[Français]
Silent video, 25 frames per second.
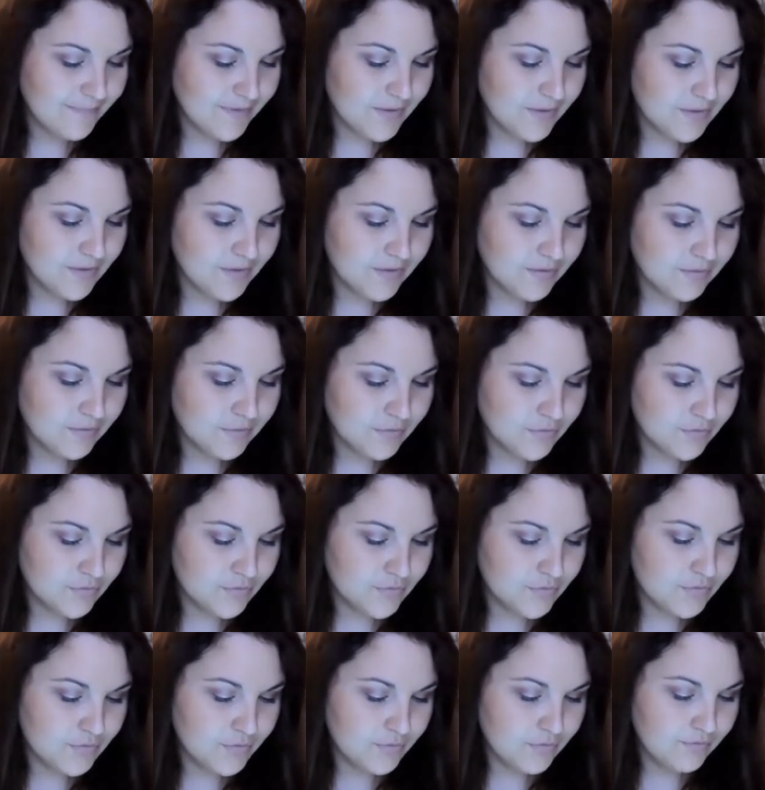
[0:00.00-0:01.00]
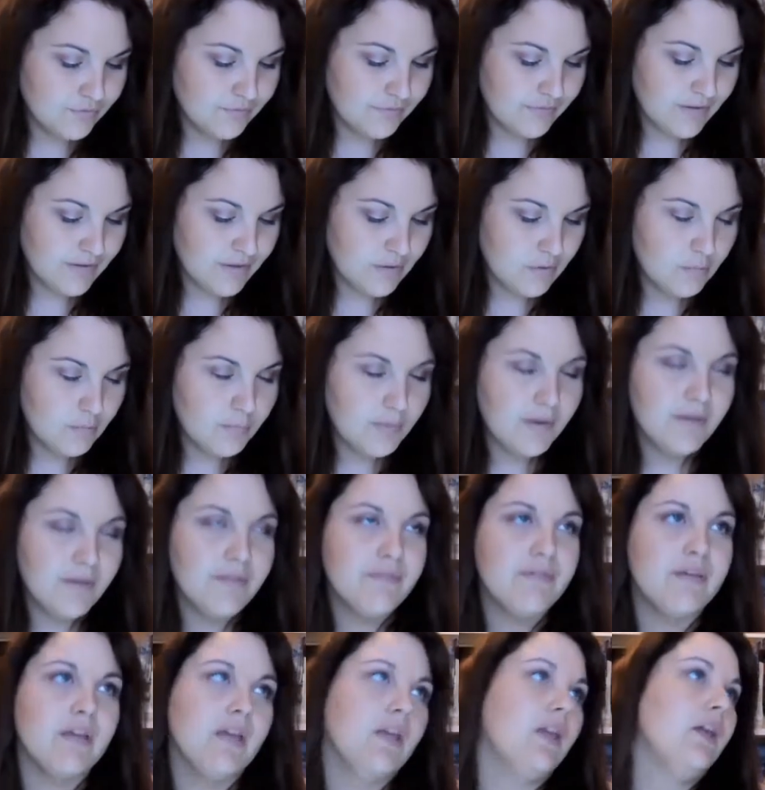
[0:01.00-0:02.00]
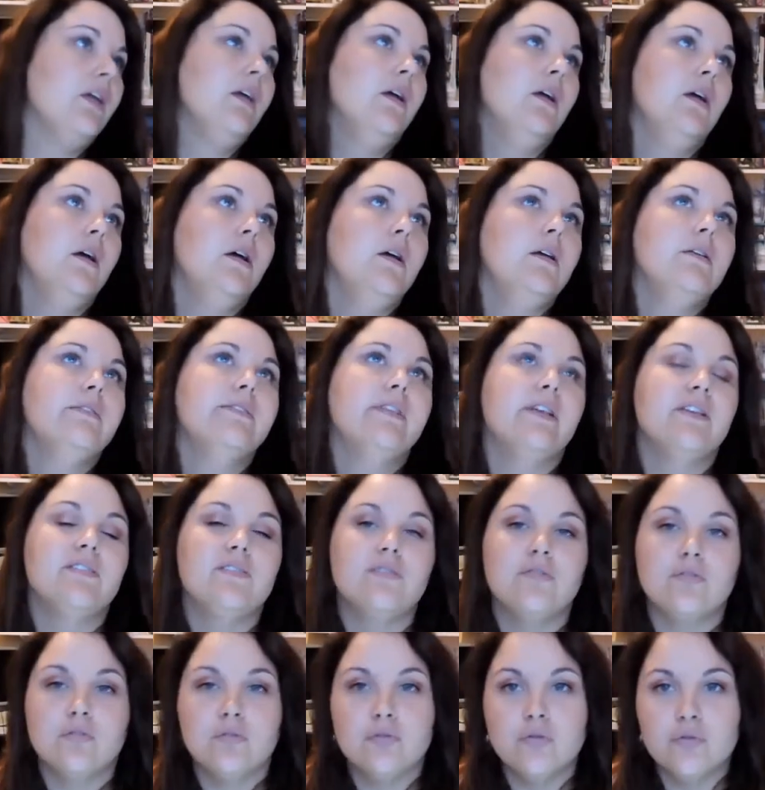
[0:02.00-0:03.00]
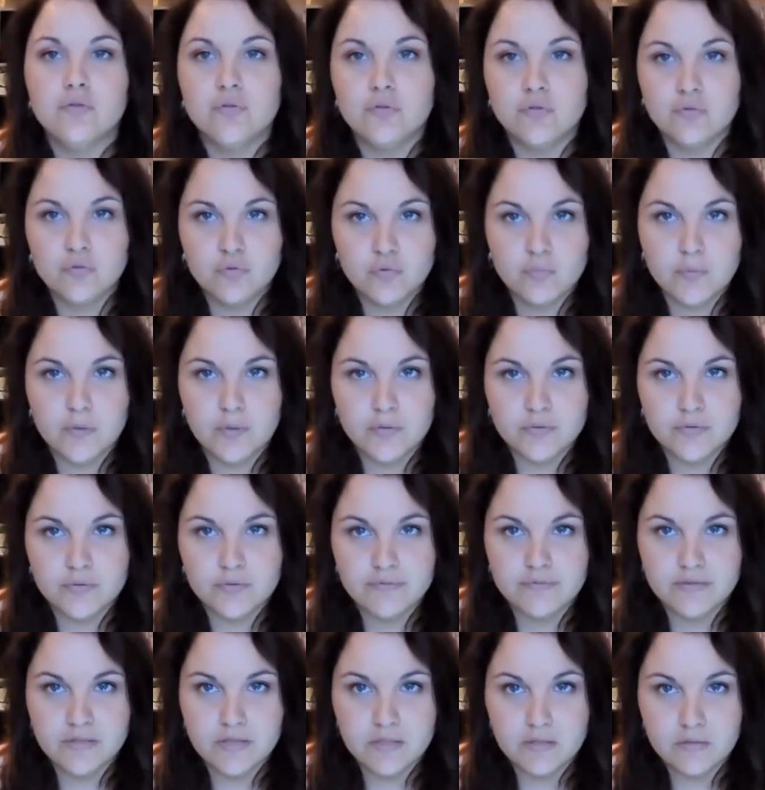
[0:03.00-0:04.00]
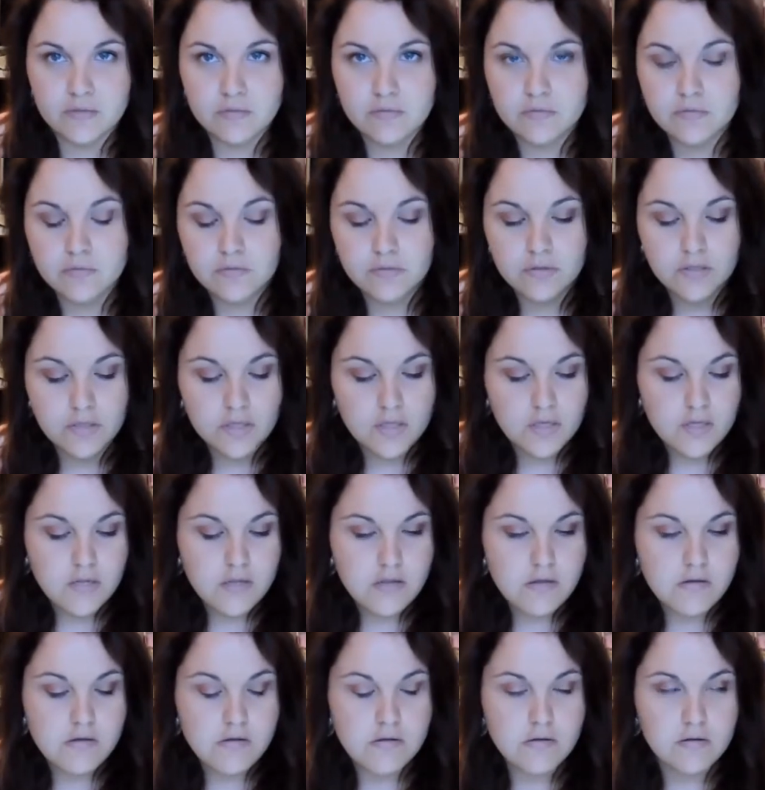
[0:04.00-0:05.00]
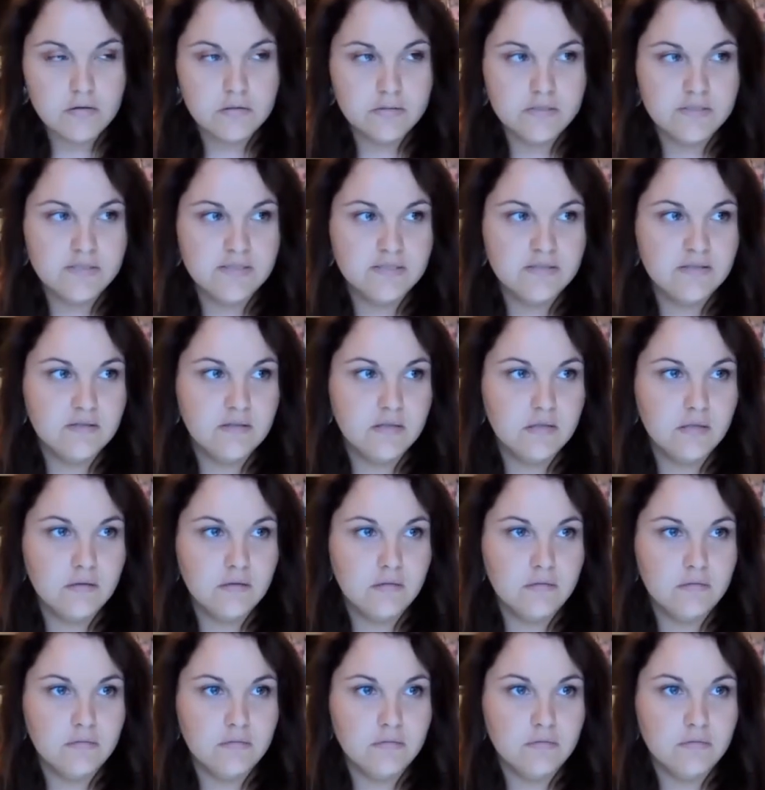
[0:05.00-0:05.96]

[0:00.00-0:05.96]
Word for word: Euh, ton jeu vidéo préféré, sachant que je ne joue pas aux jeux vidéo, si ce n'est